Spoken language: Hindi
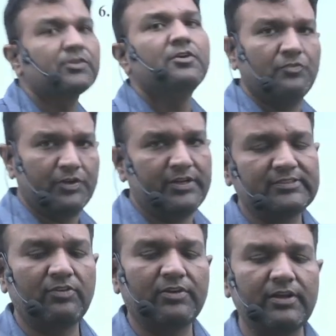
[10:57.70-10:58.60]
वीडी
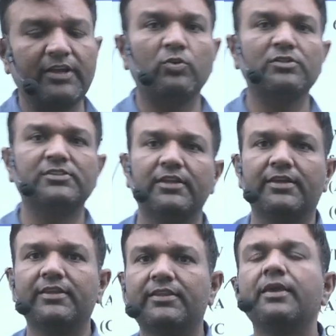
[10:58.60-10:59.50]
सावरकर ने कौन सी लिखी
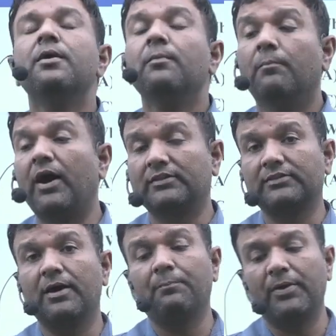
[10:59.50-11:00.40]
थी भारत का
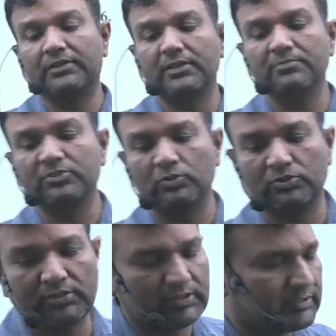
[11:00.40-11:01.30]
प्रथम
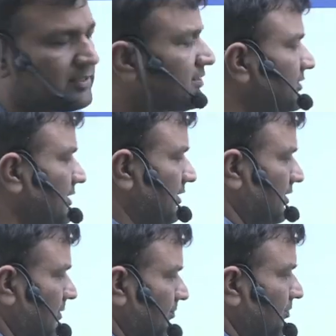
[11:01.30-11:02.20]
स्वतंत्रता संग्राम